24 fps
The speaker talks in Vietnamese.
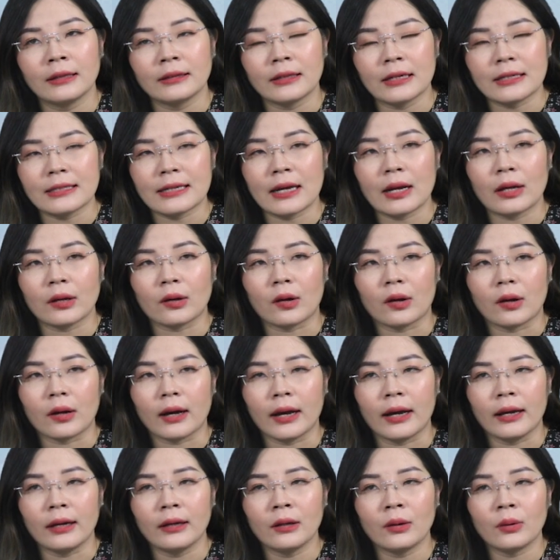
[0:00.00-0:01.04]
Tại sao lại có
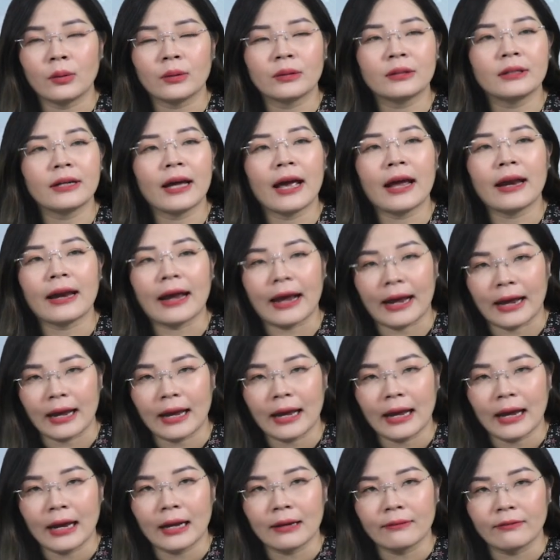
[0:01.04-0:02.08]
cái okure này?
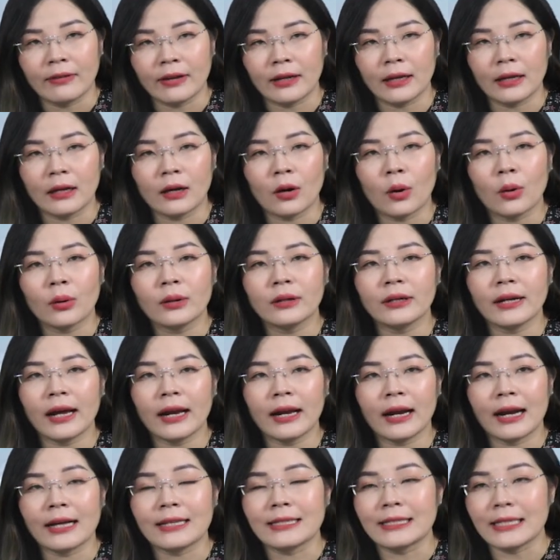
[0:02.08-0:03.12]
Vậy thì cái okure
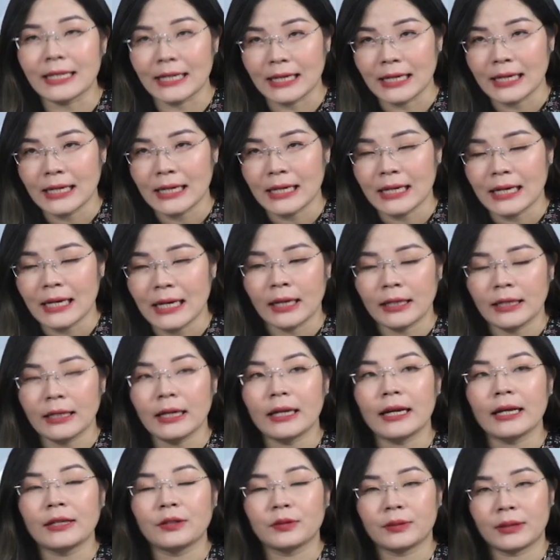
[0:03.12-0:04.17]
này là gì? Thì ở
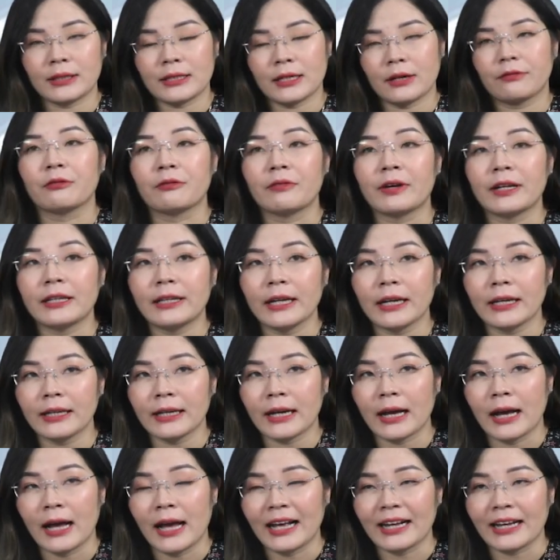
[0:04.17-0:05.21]
đây chúng ta sẽ phân tích
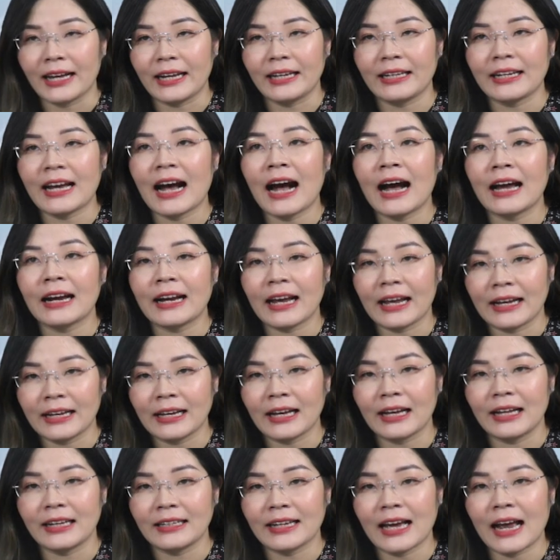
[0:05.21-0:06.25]
nhá. Cái na này
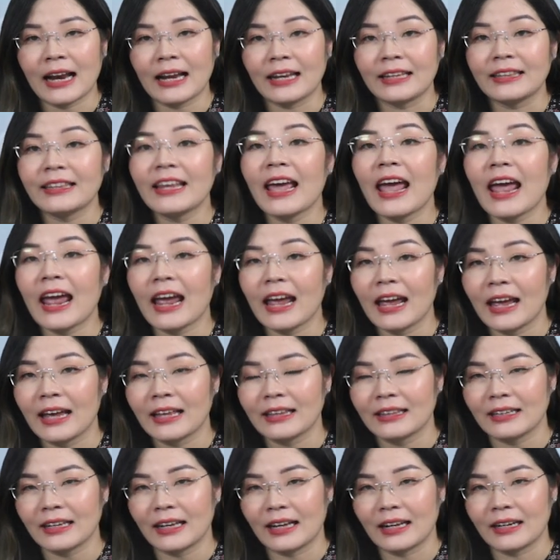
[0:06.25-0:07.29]
á, na là ne ấy,
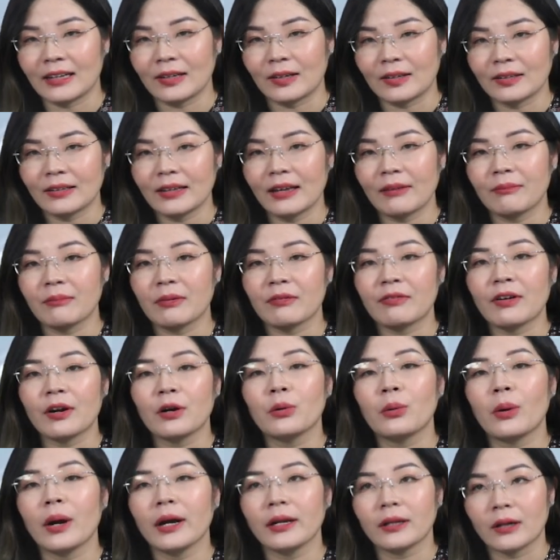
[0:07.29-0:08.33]
tức là nó thêm cái phần
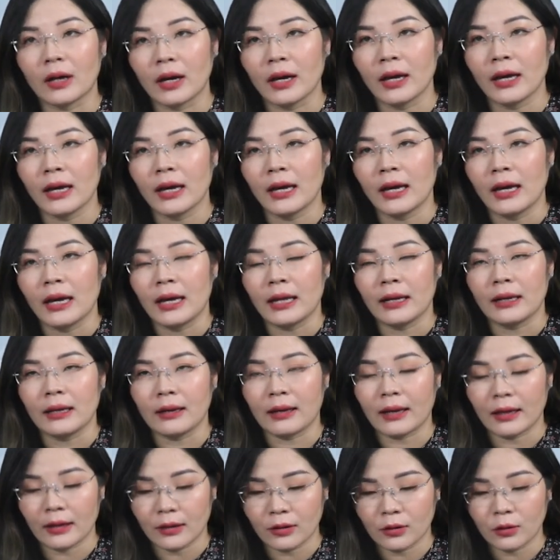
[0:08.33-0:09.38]
đuôi thôi. Thì
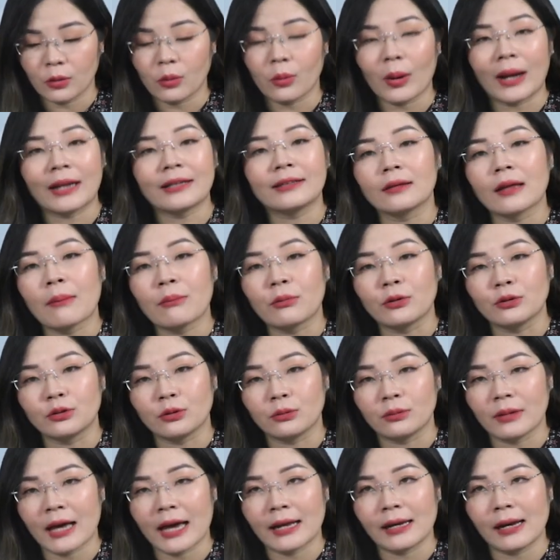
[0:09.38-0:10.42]
cái quan tâm của
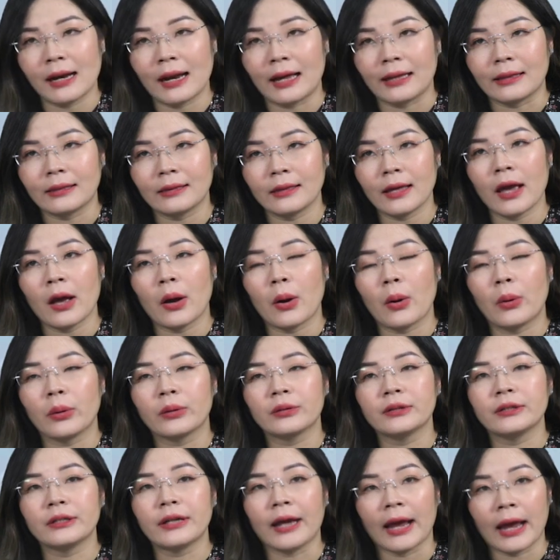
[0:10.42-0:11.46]
chúng ta đây là te
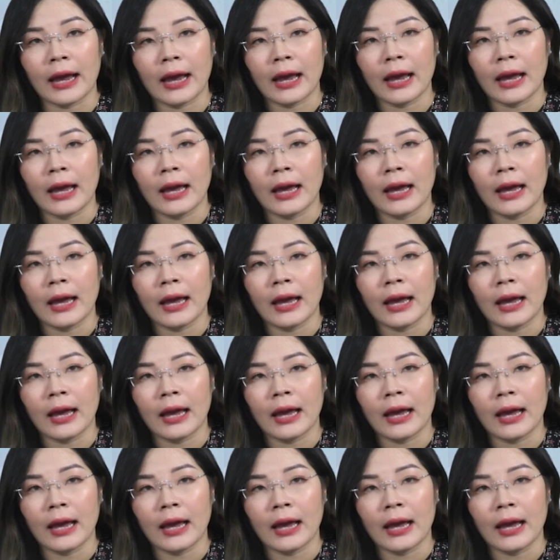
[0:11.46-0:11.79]
okure.